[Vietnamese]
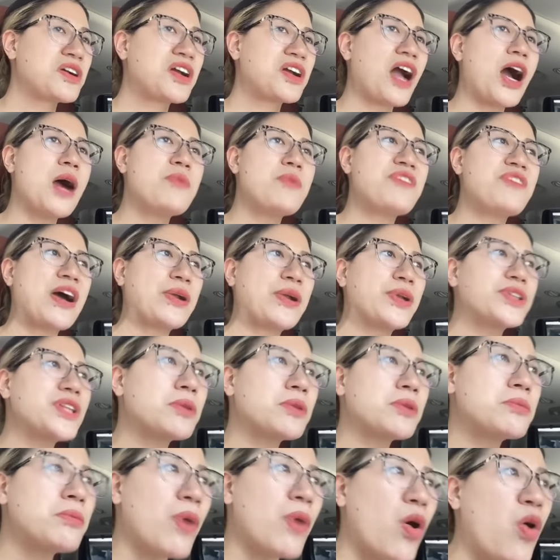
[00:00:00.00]
Cơm vào đến
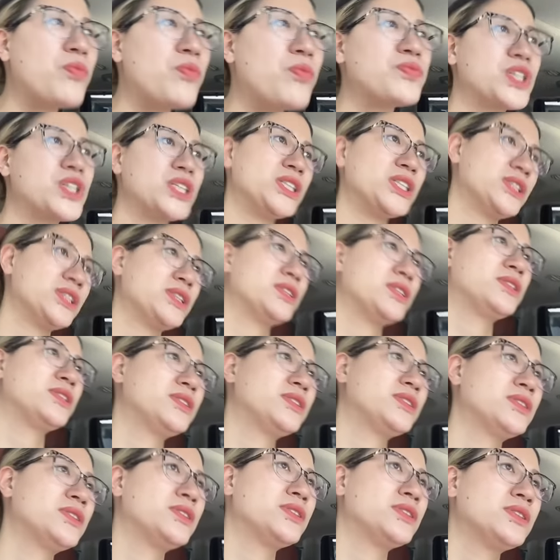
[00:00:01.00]
tận mồm rồi
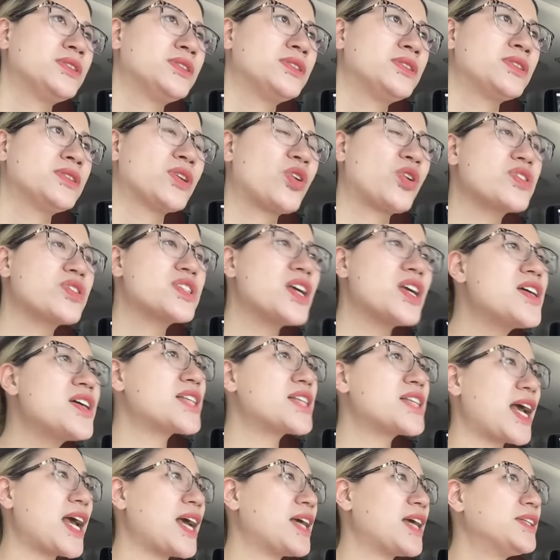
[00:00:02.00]
còn
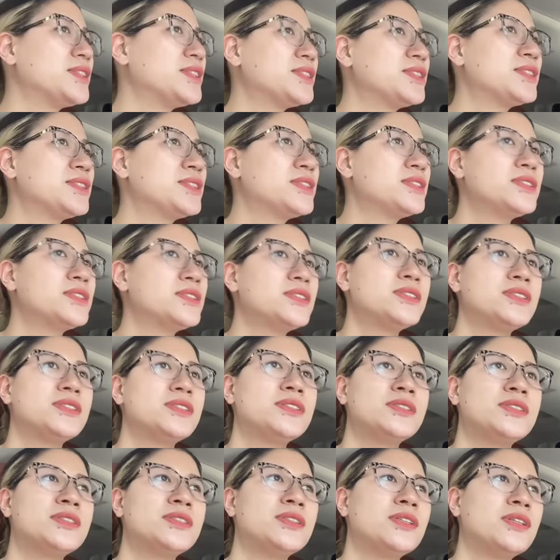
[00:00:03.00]
rơi ra,
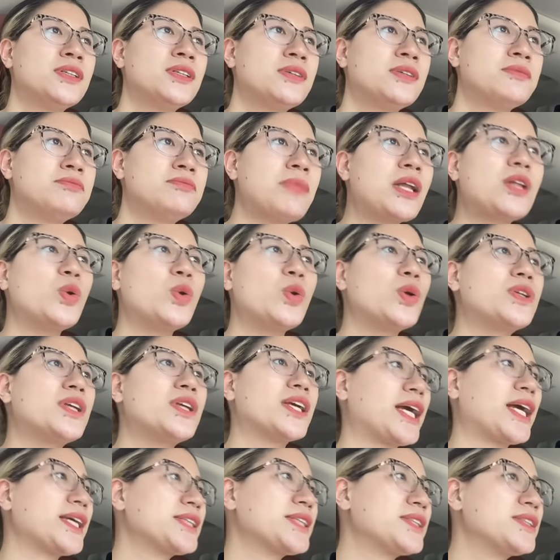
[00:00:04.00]
mất luôn
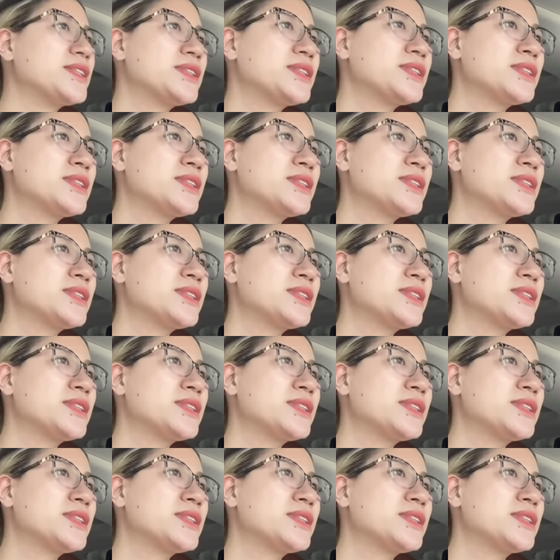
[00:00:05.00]
người khách.